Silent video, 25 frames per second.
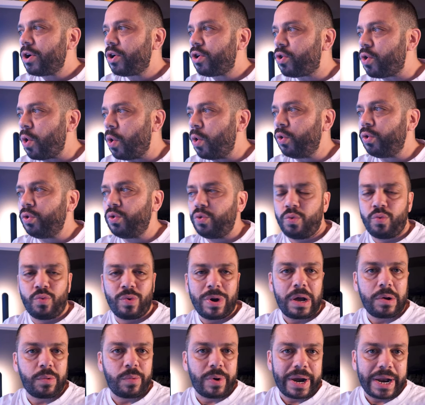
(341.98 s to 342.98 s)
con
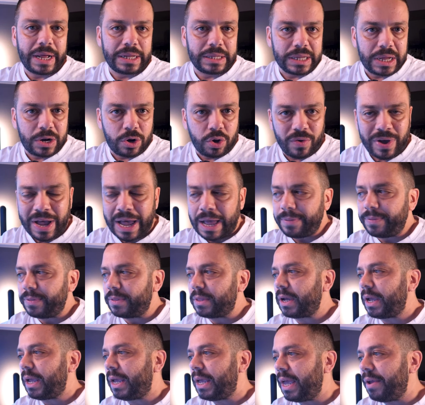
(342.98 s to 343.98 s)
una
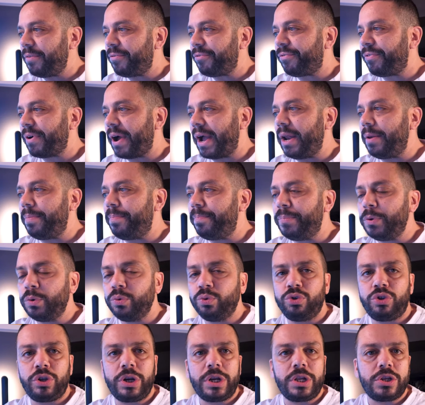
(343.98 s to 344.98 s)
4090 che fa il
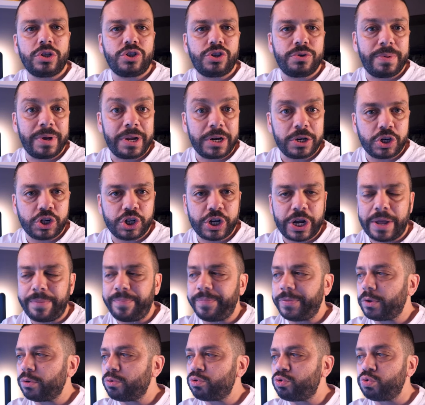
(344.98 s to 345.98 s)
più
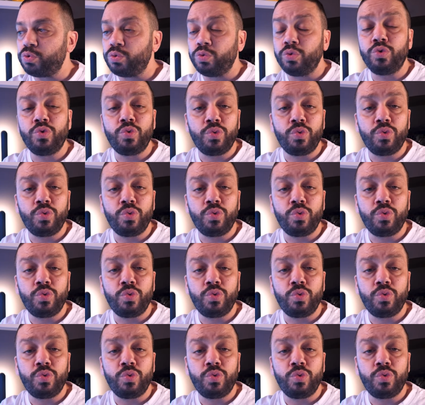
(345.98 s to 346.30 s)
13% su un,